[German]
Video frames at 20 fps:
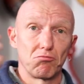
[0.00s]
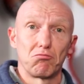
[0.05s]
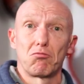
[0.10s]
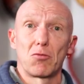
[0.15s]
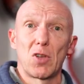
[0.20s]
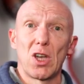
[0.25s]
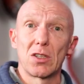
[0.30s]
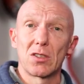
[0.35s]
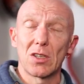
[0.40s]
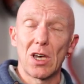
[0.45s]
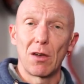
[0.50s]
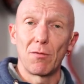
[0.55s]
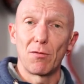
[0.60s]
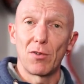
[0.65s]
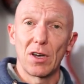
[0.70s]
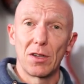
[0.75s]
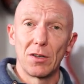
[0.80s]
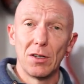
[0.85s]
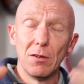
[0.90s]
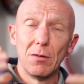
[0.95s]
Ganz
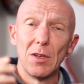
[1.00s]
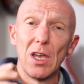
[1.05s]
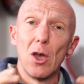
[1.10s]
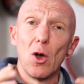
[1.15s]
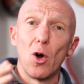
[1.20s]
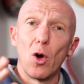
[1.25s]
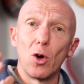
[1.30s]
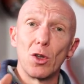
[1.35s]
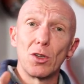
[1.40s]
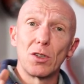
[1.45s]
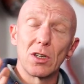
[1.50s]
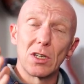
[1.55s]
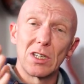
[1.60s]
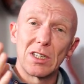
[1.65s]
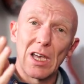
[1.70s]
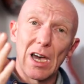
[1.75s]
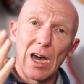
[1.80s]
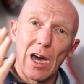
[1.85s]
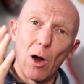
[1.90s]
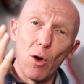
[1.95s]
einfach. Ne? Und äh,
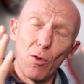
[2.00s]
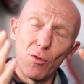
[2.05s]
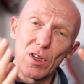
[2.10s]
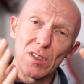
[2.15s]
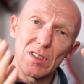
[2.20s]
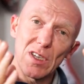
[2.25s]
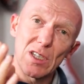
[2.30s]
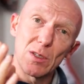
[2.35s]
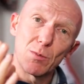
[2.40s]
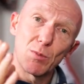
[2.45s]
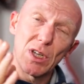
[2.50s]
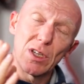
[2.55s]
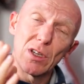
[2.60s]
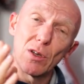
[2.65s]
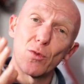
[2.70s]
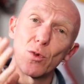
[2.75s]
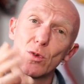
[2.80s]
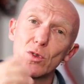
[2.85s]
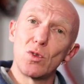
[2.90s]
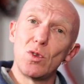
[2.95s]
der
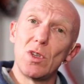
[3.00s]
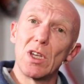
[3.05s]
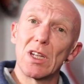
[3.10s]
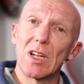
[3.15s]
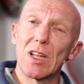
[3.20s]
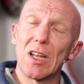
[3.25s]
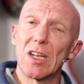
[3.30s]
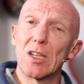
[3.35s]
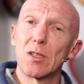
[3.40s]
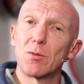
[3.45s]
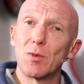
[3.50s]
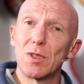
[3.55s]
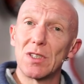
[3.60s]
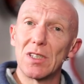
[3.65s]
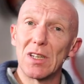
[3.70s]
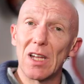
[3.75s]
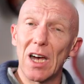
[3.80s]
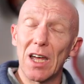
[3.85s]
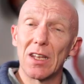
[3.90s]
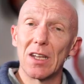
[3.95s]
Aufwärtsexpander funktioniert ein kleines
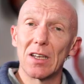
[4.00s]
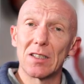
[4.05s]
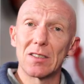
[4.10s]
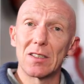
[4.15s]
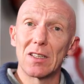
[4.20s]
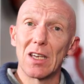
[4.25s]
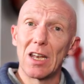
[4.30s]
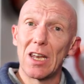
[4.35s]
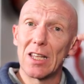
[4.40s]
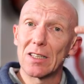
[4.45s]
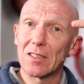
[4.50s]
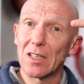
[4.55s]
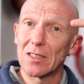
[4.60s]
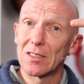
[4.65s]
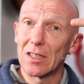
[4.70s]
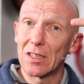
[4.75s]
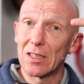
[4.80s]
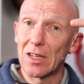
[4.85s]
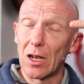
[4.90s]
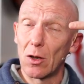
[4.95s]
bisschen anders. Der lässt das
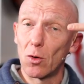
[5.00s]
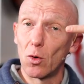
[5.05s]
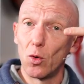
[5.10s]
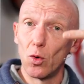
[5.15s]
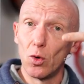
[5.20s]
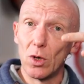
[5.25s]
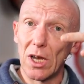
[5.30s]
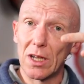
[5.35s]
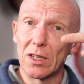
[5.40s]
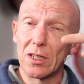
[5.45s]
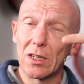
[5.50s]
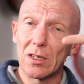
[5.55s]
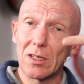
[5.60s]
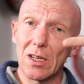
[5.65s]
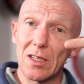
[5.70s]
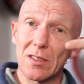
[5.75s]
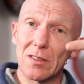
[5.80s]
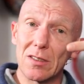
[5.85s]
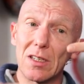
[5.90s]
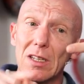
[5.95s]
Signal
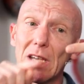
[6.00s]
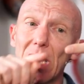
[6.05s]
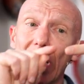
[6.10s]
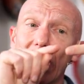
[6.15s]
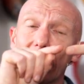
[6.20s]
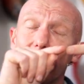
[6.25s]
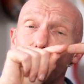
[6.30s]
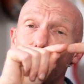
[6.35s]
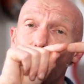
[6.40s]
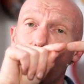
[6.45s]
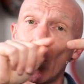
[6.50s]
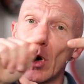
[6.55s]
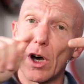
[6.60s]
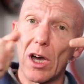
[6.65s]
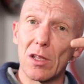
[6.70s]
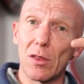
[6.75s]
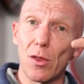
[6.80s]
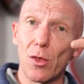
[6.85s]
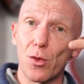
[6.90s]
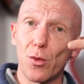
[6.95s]
unangetastet, hat aber auch
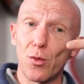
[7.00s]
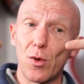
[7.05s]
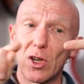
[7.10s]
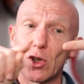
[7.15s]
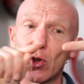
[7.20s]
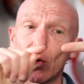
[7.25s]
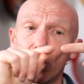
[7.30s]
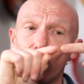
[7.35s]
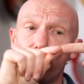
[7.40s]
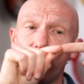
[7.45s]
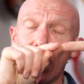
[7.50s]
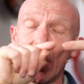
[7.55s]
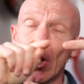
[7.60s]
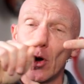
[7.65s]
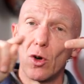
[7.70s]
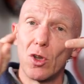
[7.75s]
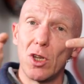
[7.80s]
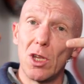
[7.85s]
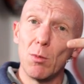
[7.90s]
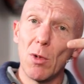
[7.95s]
einen Threshold.
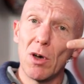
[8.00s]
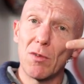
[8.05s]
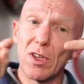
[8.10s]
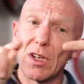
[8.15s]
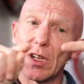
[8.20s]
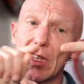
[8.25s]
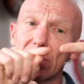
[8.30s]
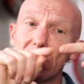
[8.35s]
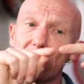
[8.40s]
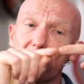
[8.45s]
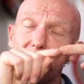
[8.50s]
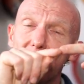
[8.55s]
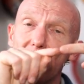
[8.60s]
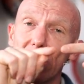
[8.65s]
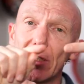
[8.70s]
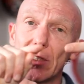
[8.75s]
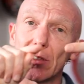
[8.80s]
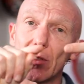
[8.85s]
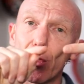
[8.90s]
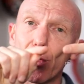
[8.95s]
Und immer wenn das
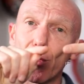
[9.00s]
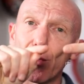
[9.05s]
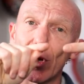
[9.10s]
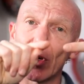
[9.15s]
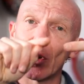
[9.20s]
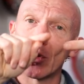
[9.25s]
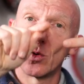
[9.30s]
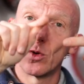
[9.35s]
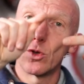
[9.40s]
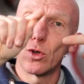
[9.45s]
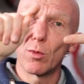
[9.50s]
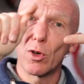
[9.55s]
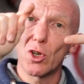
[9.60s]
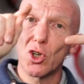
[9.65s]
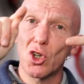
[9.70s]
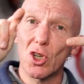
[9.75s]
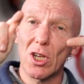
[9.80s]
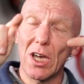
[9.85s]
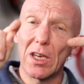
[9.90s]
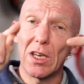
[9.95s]
Signal diesen Threshold
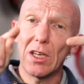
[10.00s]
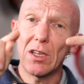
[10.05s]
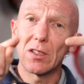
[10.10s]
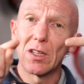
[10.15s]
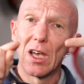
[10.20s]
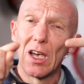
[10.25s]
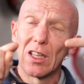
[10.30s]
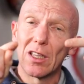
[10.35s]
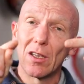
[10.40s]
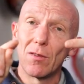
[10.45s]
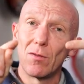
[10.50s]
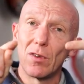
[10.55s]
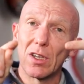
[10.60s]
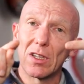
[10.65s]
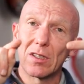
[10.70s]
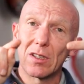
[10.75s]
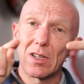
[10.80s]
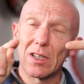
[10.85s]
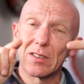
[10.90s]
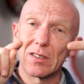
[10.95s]
übersteigt, dann
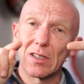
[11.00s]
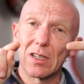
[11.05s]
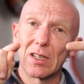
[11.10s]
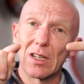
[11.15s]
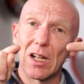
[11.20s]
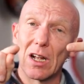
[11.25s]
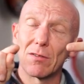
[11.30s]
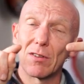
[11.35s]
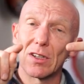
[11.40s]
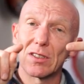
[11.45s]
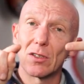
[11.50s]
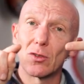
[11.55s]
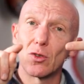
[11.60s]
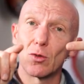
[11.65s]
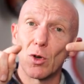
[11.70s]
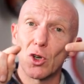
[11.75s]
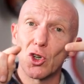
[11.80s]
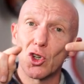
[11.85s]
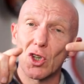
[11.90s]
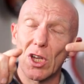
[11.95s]
wird das Signal, was es
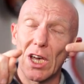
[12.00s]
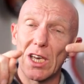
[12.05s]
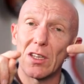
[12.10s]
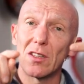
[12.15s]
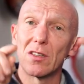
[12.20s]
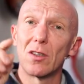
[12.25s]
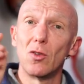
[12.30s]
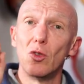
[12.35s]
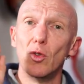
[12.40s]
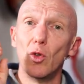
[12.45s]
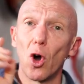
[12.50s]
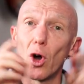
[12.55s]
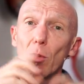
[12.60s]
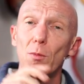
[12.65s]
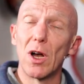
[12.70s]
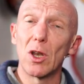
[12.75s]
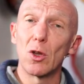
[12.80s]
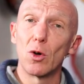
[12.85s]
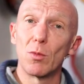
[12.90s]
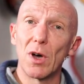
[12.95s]
übersteigt,
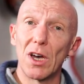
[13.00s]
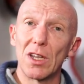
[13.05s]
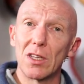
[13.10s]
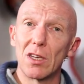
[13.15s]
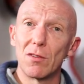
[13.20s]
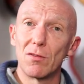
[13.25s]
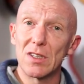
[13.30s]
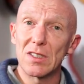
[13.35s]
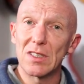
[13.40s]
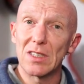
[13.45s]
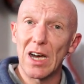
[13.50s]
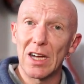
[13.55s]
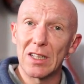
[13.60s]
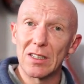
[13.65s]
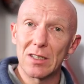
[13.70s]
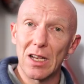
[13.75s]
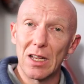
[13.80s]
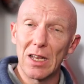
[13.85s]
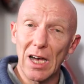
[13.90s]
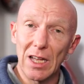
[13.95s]
nochmal um einen gewissen
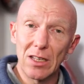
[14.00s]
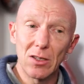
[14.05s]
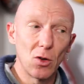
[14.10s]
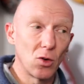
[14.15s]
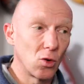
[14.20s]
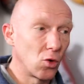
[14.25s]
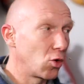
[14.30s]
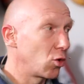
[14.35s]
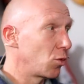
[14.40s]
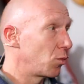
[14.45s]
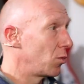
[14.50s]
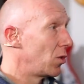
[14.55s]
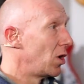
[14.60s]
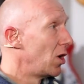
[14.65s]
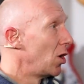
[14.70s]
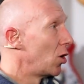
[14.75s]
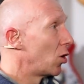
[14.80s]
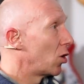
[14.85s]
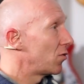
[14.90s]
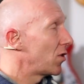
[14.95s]
Anteil angehoben.
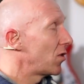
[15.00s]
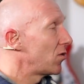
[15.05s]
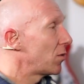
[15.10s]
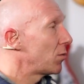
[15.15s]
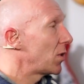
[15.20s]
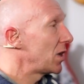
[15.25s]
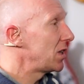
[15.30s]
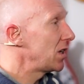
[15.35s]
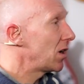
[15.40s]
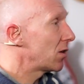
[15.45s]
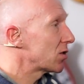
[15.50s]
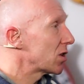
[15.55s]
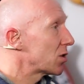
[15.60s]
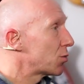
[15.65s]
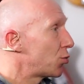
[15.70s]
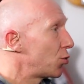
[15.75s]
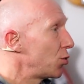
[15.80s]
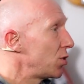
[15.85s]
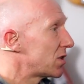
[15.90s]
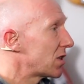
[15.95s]
Und wenn wir mal hier auf das
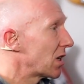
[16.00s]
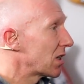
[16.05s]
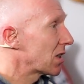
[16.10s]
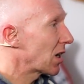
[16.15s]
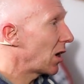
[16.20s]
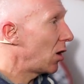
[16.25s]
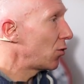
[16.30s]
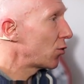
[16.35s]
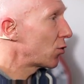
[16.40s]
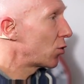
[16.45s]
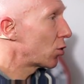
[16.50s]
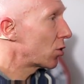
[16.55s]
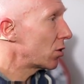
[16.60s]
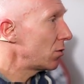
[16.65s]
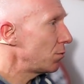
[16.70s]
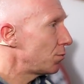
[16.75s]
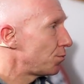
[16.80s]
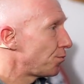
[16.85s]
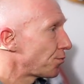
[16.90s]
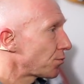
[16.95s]
Preset drauf
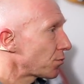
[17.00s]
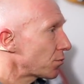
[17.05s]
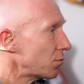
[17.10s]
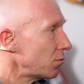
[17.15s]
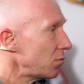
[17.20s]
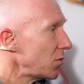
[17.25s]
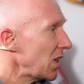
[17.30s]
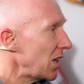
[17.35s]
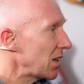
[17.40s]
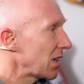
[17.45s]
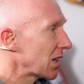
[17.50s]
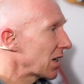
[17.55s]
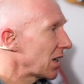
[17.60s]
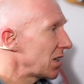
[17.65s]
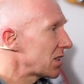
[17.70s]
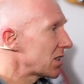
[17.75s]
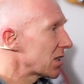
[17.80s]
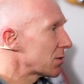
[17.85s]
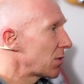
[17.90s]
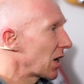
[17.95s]
gucken, dann kann
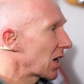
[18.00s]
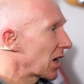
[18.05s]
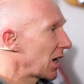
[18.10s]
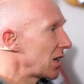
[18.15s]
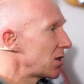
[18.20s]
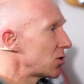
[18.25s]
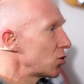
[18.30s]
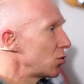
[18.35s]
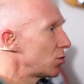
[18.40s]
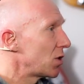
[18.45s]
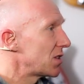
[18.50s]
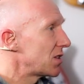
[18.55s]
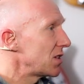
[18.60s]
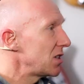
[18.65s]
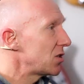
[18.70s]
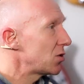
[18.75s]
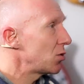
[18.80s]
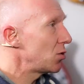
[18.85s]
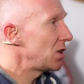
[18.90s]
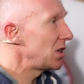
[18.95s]
ich das mal reinzoomen. Dann
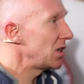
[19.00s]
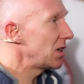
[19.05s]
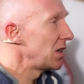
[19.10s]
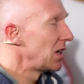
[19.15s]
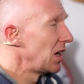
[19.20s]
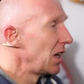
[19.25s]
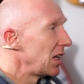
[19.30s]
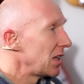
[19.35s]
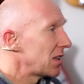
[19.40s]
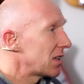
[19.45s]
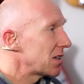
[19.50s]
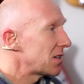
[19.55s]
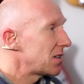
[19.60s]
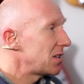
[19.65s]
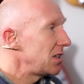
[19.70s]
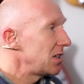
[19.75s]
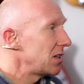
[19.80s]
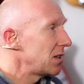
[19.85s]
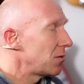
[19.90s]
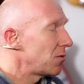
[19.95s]
siehst du hier, dass
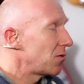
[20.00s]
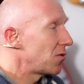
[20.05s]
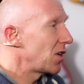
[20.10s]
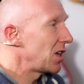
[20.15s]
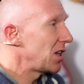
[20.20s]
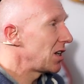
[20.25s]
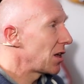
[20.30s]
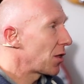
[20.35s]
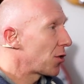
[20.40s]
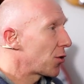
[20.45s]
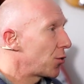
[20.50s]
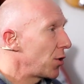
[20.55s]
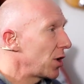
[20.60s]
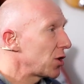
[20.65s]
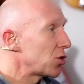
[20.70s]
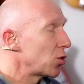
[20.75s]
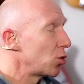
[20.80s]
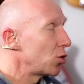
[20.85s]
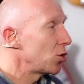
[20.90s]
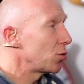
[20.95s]
hier, wenn der
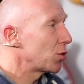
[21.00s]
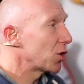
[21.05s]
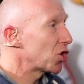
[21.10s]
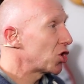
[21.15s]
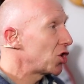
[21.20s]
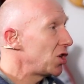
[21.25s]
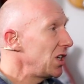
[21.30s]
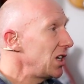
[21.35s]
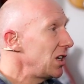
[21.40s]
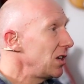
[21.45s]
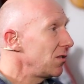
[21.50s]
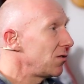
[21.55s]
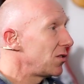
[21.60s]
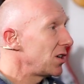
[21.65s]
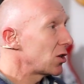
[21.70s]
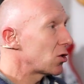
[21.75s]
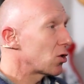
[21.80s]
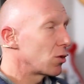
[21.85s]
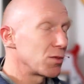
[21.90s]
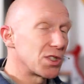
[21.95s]
Threshold überstiegen
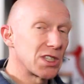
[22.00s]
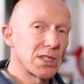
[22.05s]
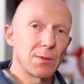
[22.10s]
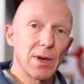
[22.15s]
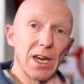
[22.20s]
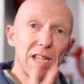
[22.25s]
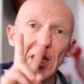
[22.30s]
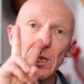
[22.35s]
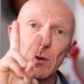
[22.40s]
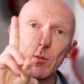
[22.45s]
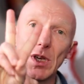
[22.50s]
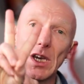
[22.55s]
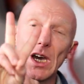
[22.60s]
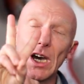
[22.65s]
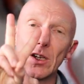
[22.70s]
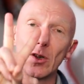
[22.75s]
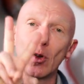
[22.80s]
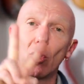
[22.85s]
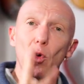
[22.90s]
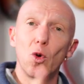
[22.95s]
wird, um 2 dB
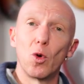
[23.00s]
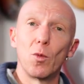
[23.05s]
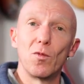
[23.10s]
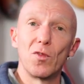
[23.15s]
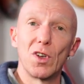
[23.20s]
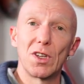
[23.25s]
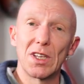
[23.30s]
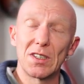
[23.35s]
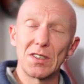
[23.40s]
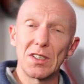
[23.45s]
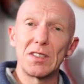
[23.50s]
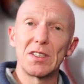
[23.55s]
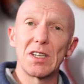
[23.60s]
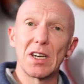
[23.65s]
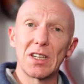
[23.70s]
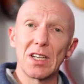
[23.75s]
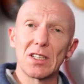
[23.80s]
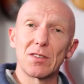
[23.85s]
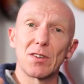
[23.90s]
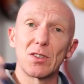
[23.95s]
angehoben wird. Das ist
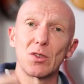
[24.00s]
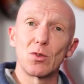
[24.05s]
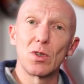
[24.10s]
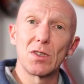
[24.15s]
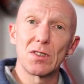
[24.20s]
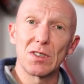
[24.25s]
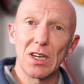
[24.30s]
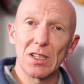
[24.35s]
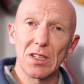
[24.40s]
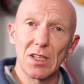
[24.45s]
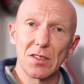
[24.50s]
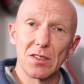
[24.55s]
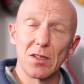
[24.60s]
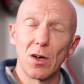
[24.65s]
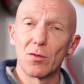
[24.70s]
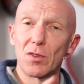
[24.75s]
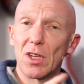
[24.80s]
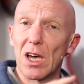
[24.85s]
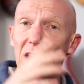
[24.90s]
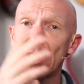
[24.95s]
ja das, was du gesagt hast. Ne?
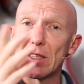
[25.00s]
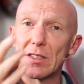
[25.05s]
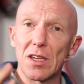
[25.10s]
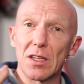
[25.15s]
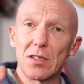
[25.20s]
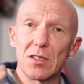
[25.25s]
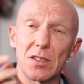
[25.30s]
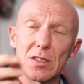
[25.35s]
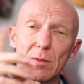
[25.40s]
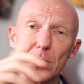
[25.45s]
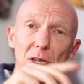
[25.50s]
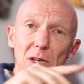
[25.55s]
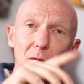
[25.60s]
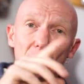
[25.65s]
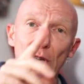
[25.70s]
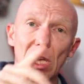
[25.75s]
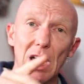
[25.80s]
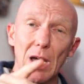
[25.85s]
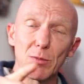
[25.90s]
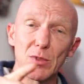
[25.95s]
Auf der einen Seite 2
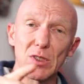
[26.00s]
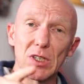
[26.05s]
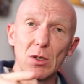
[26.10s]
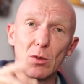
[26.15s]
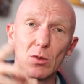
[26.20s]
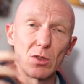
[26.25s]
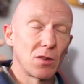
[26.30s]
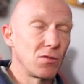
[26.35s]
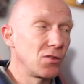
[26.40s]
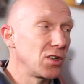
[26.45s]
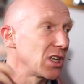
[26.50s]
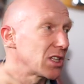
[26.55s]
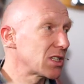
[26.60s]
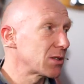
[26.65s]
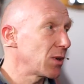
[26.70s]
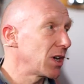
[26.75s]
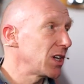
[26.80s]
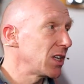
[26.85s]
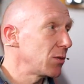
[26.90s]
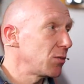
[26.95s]
dB absenken und dann wieder
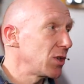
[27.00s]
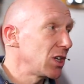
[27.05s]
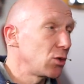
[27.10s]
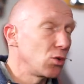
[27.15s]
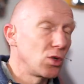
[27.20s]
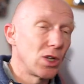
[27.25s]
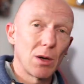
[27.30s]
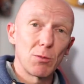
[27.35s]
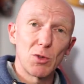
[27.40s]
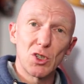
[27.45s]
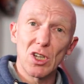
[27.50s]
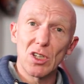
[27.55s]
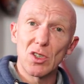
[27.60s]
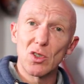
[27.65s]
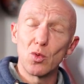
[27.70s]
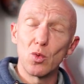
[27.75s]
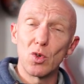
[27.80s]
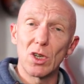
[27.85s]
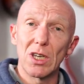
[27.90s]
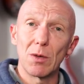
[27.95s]
2 dB dynamisch
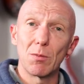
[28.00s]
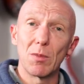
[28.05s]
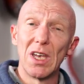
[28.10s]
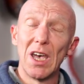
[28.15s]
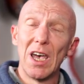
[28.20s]
dazugeben.